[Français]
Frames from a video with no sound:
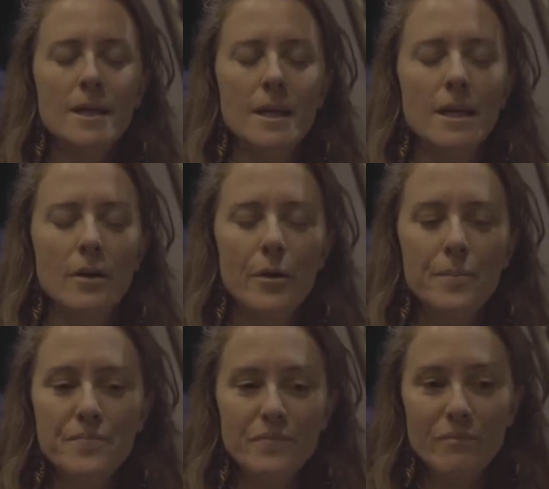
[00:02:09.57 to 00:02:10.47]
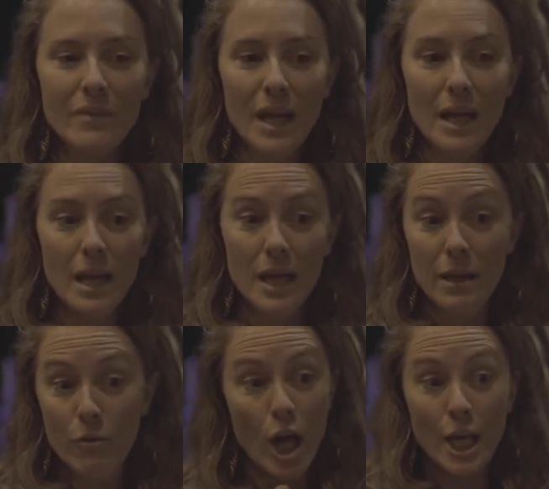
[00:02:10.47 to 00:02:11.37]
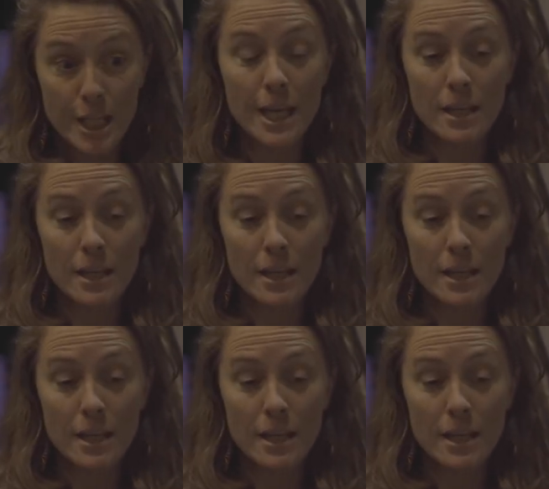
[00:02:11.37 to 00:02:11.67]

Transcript: Et, euh, et, voilà, et qui,